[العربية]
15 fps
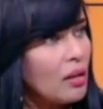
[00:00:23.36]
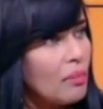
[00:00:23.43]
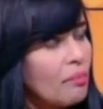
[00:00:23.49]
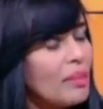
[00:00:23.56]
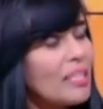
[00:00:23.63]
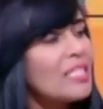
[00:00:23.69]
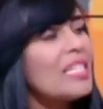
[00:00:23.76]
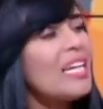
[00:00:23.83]

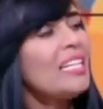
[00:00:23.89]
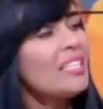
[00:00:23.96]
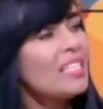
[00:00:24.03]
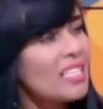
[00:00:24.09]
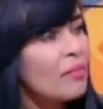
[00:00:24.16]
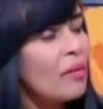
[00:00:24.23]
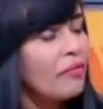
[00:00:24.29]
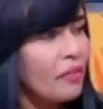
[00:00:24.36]
بس احنا
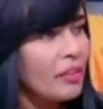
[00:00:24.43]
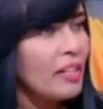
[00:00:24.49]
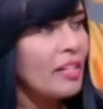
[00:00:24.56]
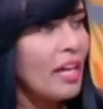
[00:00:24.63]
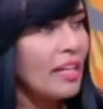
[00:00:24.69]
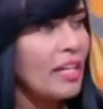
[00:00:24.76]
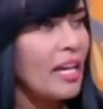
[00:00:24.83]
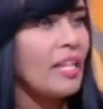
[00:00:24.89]
سبب في
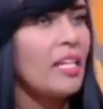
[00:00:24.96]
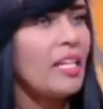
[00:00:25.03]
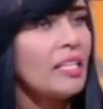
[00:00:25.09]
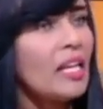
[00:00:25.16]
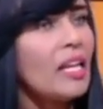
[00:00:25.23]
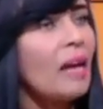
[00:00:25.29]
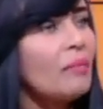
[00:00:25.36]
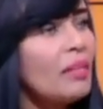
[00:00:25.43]
ايدينا احنا يعني
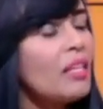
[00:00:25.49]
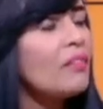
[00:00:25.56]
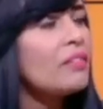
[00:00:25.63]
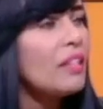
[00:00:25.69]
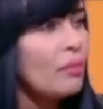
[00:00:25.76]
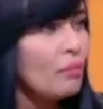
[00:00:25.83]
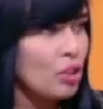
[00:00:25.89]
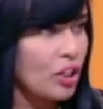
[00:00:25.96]
احنا اللي عاملين
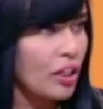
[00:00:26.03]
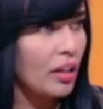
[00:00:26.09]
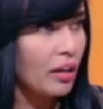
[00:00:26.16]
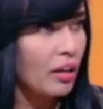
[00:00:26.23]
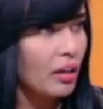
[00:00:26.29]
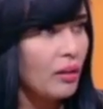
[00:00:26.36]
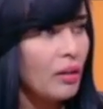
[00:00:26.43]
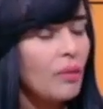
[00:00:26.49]
نفسنا
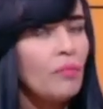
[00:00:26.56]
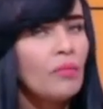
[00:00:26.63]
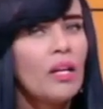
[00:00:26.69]
المشاكل